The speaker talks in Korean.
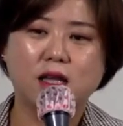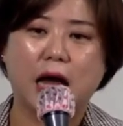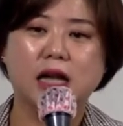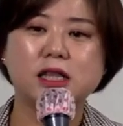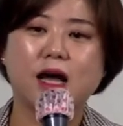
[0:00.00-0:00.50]

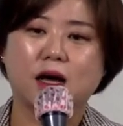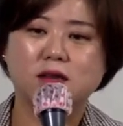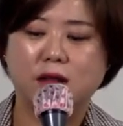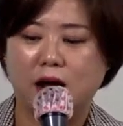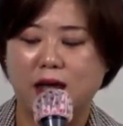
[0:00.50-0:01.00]
다른 데
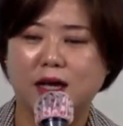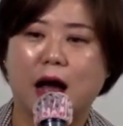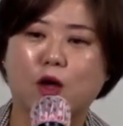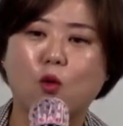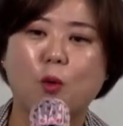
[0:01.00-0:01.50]
가서 내가 이
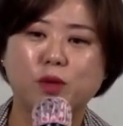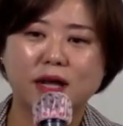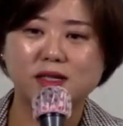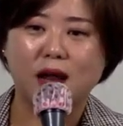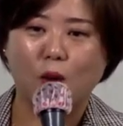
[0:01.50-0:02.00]
가격
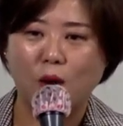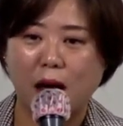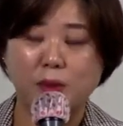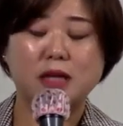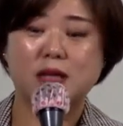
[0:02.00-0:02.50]
고민하지 않,
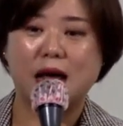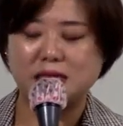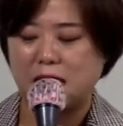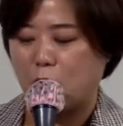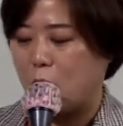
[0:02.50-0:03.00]

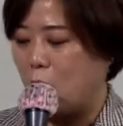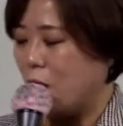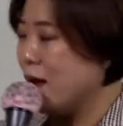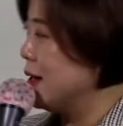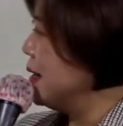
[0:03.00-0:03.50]
하지
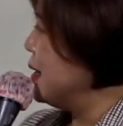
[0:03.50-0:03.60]
않고